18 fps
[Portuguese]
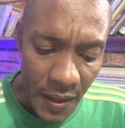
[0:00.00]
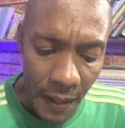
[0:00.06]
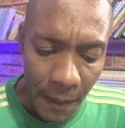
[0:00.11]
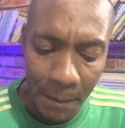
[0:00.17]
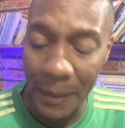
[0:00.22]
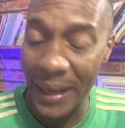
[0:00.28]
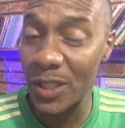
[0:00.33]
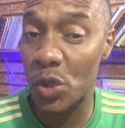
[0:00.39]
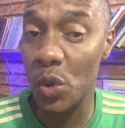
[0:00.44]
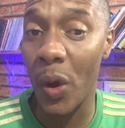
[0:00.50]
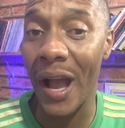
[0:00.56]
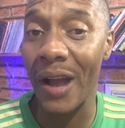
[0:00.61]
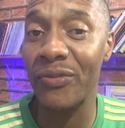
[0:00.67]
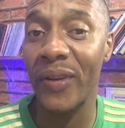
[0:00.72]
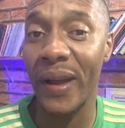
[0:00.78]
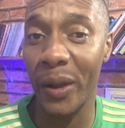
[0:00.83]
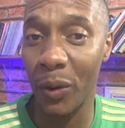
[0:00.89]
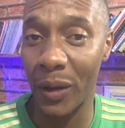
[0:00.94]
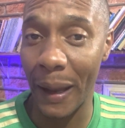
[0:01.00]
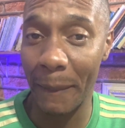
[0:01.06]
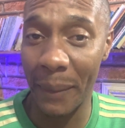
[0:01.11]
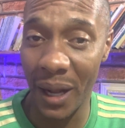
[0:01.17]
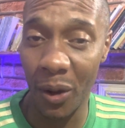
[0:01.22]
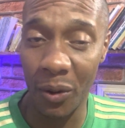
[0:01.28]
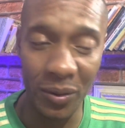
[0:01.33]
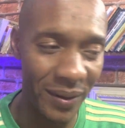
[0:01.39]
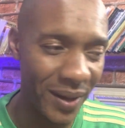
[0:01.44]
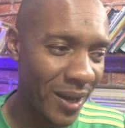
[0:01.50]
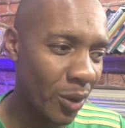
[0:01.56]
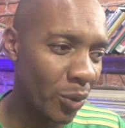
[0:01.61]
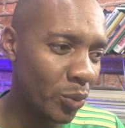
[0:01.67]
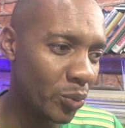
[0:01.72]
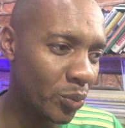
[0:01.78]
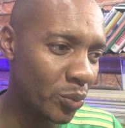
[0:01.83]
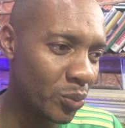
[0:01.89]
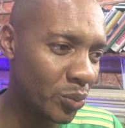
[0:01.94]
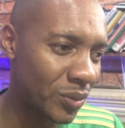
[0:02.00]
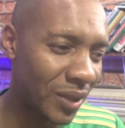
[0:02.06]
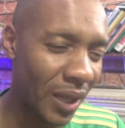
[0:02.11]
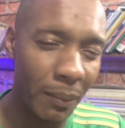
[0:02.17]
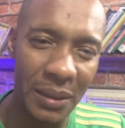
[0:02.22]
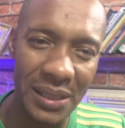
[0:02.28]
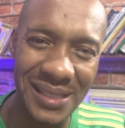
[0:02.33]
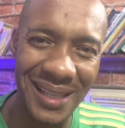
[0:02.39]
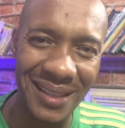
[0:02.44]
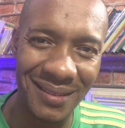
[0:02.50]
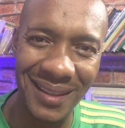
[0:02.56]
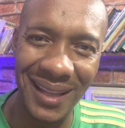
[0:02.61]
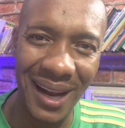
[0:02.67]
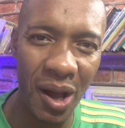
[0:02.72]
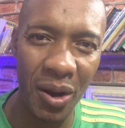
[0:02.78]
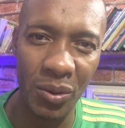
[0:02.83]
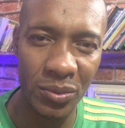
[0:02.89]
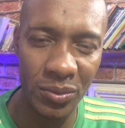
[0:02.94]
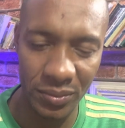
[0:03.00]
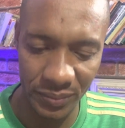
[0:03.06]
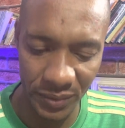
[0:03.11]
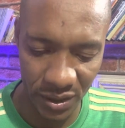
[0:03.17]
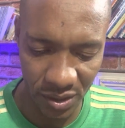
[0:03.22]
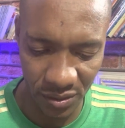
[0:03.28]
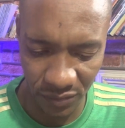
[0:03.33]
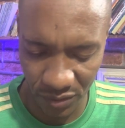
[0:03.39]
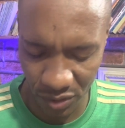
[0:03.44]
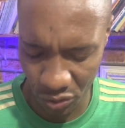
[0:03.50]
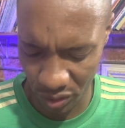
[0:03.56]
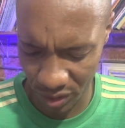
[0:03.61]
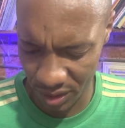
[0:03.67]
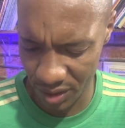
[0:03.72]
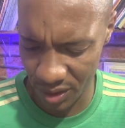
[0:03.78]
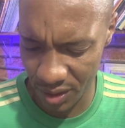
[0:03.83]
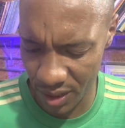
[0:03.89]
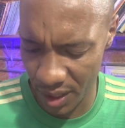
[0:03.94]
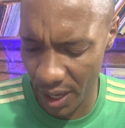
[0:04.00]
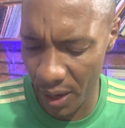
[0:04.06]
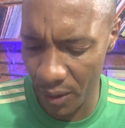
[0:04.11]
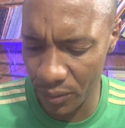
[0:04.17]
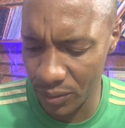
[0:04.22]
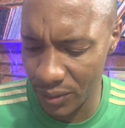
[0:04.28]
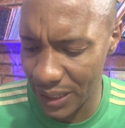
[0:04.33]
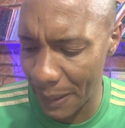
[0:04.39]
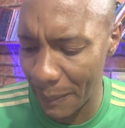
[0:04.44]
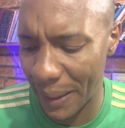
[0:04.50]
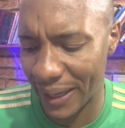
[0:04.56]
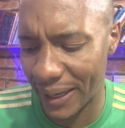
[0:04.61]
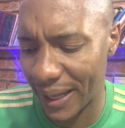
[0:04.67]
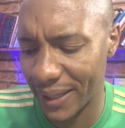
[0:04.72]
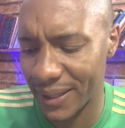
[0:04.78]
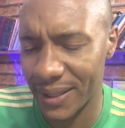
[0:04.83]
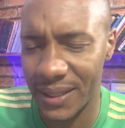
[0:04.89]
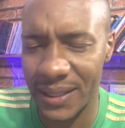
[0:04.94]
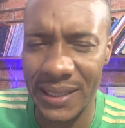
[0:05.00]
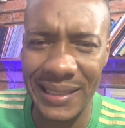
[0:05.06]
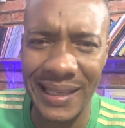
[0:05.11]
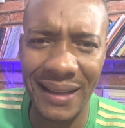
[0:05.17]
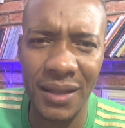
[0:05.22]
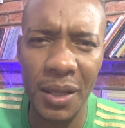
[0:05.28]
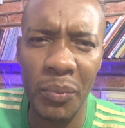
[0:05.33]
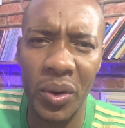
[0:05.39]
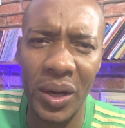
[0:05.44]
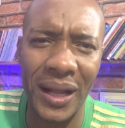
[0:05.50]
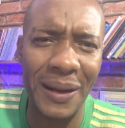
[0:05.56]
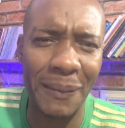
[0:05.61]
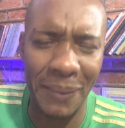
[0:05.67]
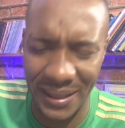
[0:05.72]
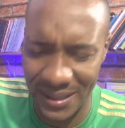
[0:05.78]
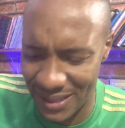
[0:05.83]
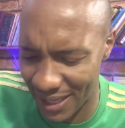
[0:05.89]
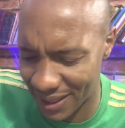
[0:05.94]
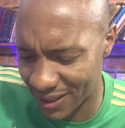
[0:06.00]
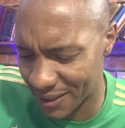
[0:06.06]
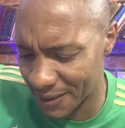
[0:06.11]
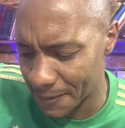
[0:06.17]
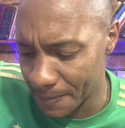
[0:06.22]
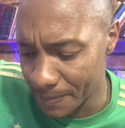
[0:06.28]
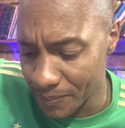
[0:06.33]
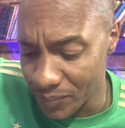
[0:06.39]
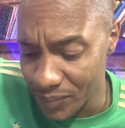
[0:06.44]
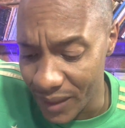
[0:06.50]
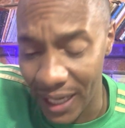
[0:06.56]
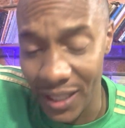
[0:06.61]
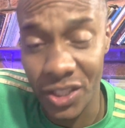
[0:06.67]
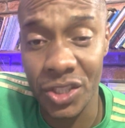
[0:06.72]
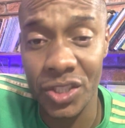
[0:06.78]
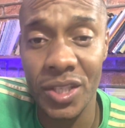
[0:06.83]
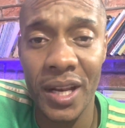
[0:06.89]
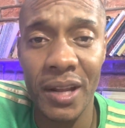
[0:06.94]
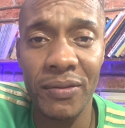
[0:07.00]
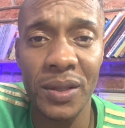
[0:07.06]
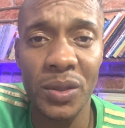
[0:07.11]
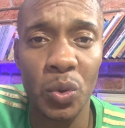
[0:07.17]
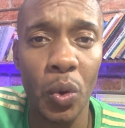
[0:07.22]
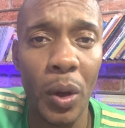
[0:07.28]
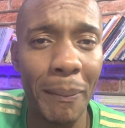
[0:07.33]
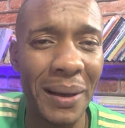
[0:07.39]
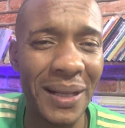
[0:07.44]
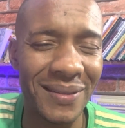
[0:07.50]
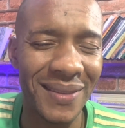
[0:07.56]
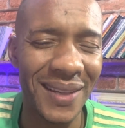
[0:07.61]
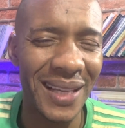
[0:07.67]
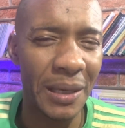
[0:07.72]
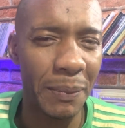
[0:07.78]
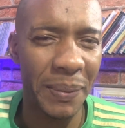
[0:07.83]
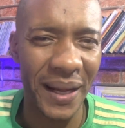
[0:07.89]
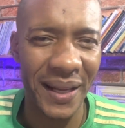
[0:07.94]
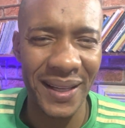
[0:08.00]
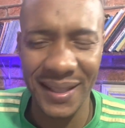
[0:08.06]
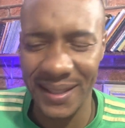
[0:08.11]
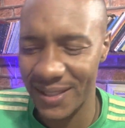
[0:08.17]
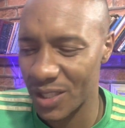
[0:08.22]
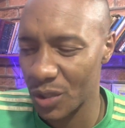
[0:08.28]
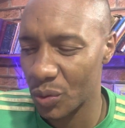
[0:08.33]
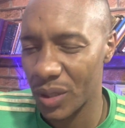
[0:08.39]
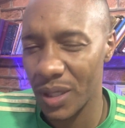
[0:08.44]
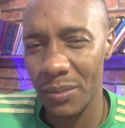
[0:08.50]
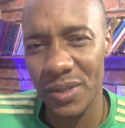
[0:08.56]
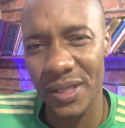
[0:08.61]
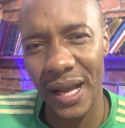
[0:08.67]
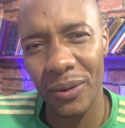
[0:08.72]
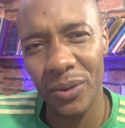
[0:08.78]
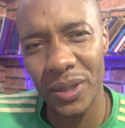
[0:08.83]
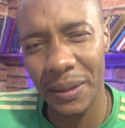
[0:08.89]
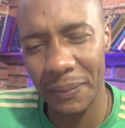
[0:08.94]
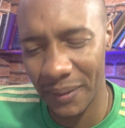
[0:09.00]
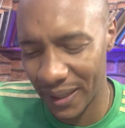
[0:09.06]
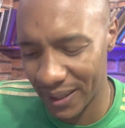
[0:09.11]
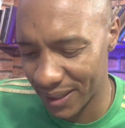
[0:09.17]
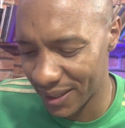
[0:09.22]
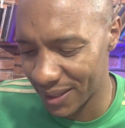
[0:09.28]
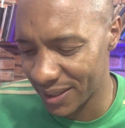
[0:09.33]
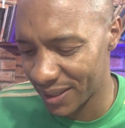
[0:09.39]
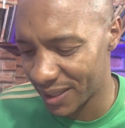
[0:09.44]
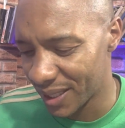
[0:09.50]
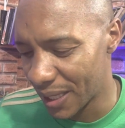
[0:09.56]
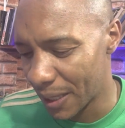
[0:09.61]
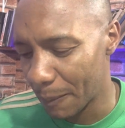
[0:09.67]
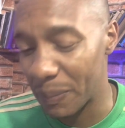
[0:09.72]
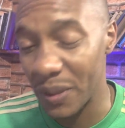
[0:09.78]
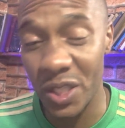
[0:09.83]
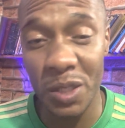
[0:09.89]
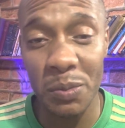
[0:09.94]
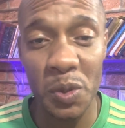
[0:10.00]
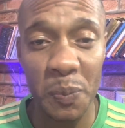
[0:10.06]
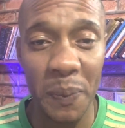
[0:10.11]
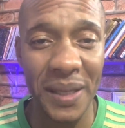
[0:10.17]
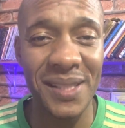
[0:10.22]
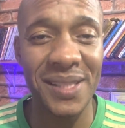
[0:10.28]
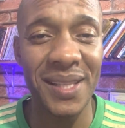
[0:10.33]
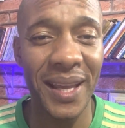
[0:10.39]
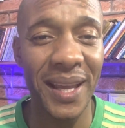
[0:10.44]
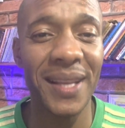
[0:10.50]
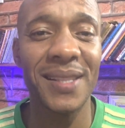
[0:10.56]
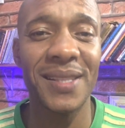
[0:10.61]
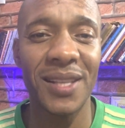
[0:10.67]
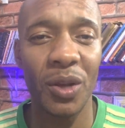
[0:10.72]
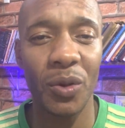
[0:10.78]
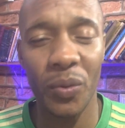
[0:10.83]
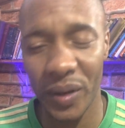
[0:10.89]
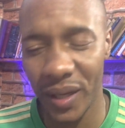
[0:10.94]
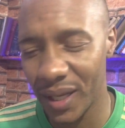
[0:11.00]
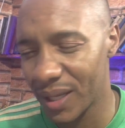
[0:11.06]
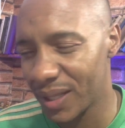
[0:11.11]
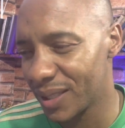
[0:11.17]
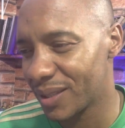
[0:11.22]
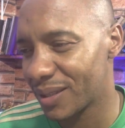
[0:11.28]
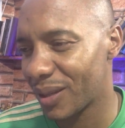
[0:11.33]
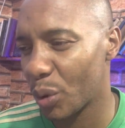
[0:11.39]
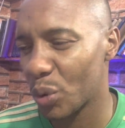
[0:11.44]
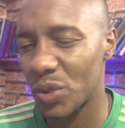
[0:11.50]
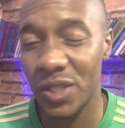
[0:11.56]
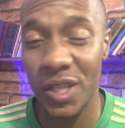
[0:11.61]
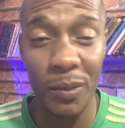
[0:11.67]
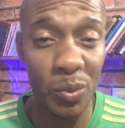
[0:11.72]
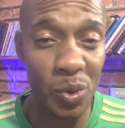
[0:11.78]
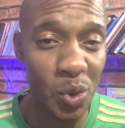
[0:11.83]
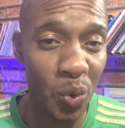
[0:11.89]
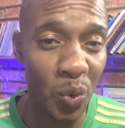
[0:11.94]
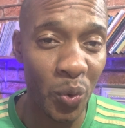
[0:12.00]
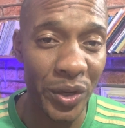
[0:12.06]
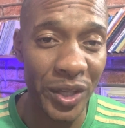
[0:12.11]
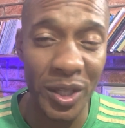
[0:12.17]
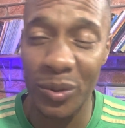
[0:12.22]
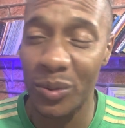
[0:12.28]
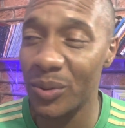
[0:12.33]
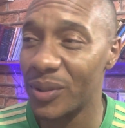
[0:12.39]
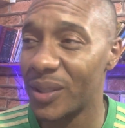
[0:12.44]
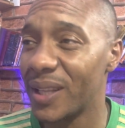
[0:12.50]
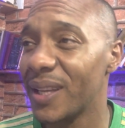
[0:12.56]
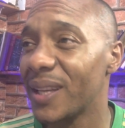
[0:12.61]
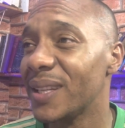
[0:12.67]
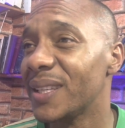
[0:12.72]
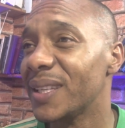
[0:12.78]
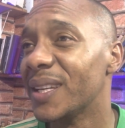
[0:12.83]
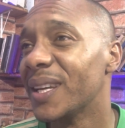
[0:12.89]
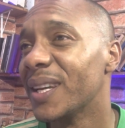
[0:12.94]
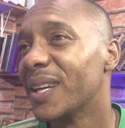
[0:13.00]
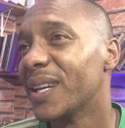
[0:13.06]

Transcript: Mas o Rafael Cabral é o tema central desse vídeo aqui. É um camarada que na temporada passada a gente levantou a bandeira para ele, seguramos a onda para ele, pedimos paciência com ele, trouxemos o currículo dele